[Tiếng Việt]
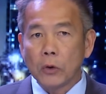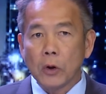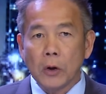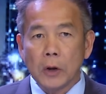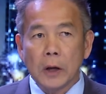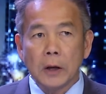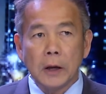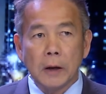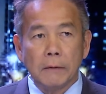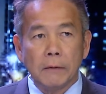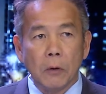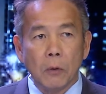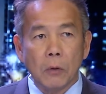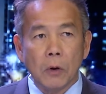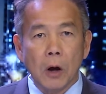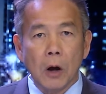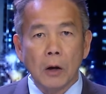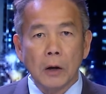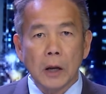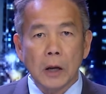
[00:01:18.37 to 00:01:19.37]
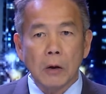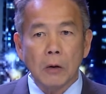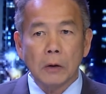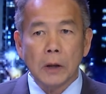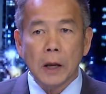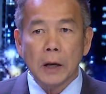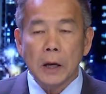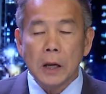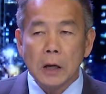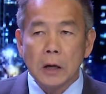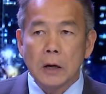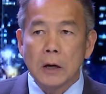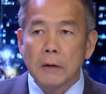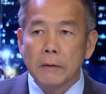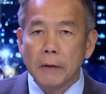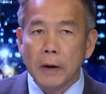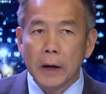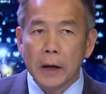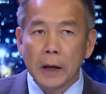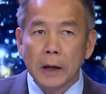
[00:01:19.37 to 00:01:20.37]
cho những dịch vụ đó thì có thể đi ngược
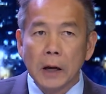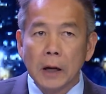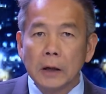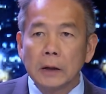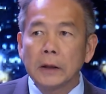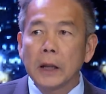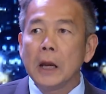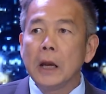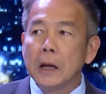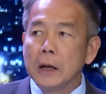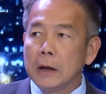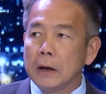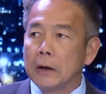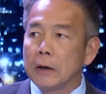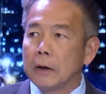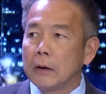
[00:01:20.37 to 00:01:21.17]
về cái đức tin